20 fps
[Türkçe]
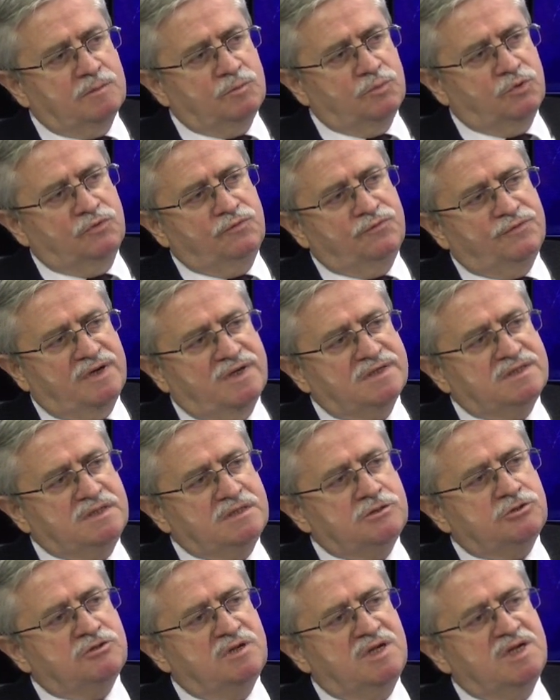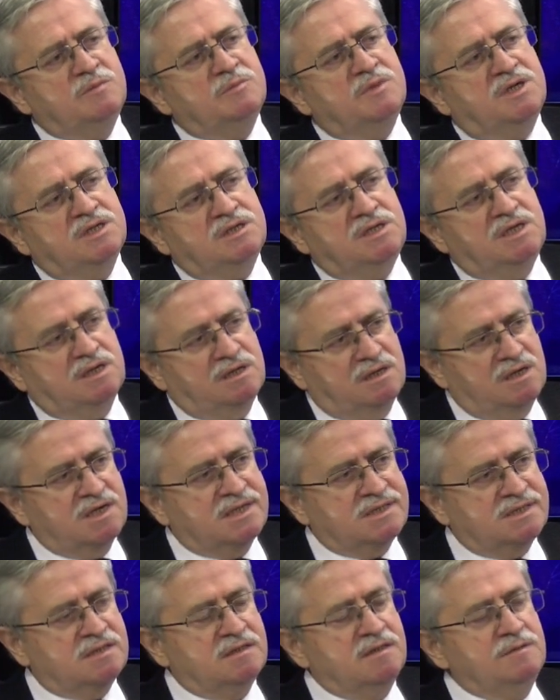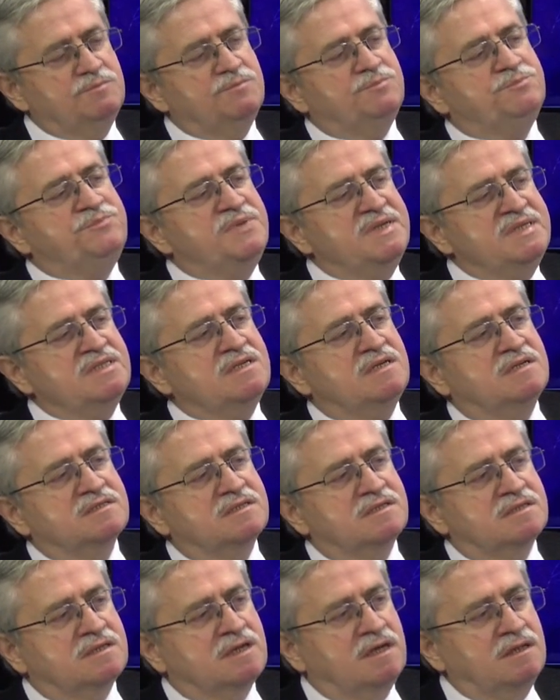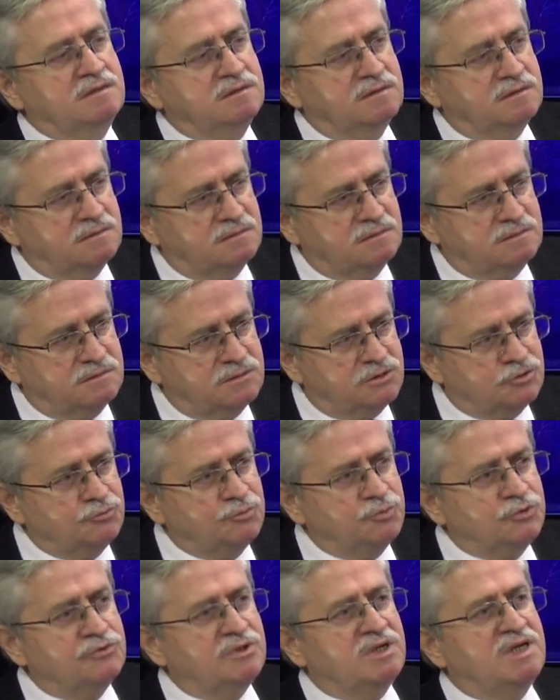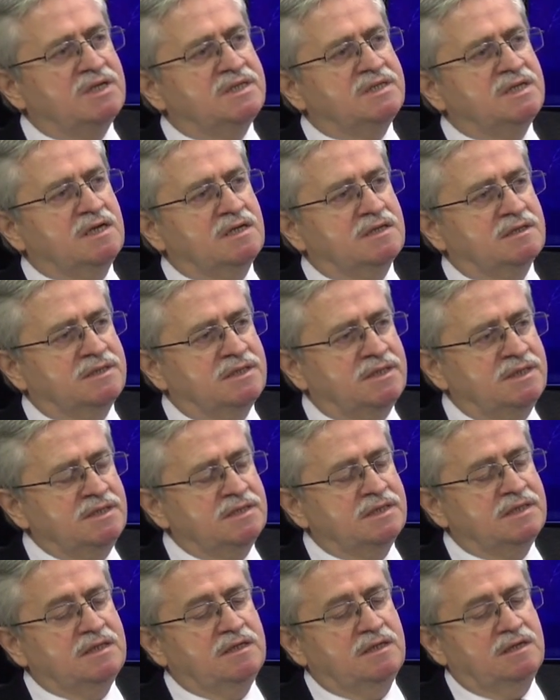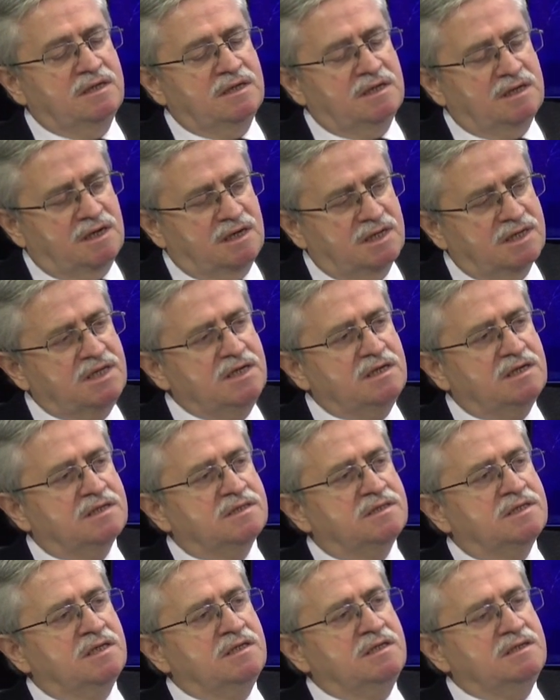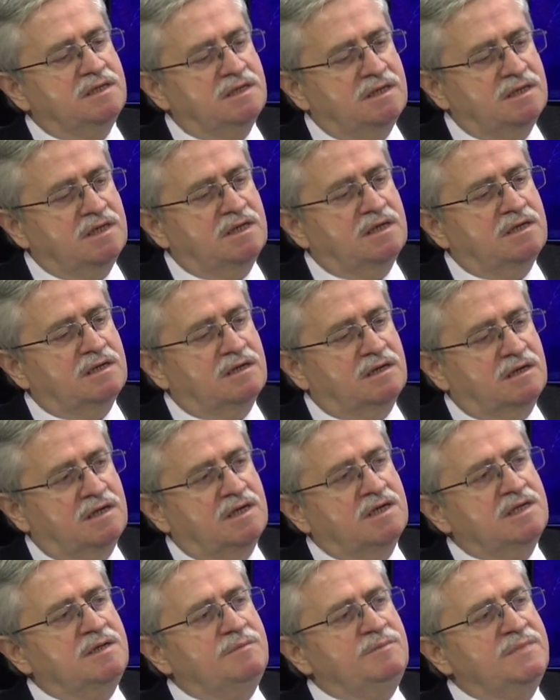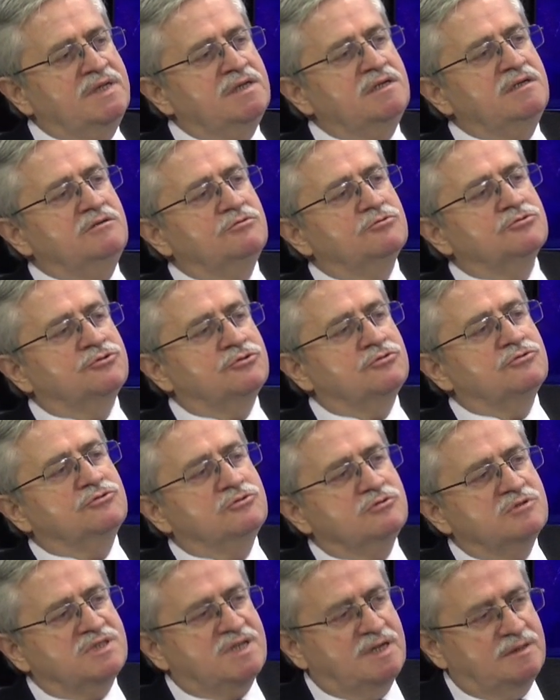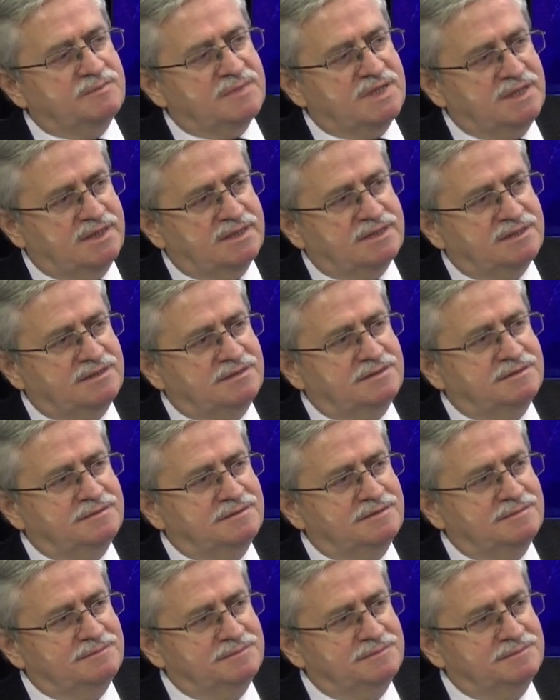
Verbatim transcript: Bu Fatih Süleymaniye aksı Bizans'tan Cumhuriyete kadar hakikaten alimlerin oturduğu semtler. Evet.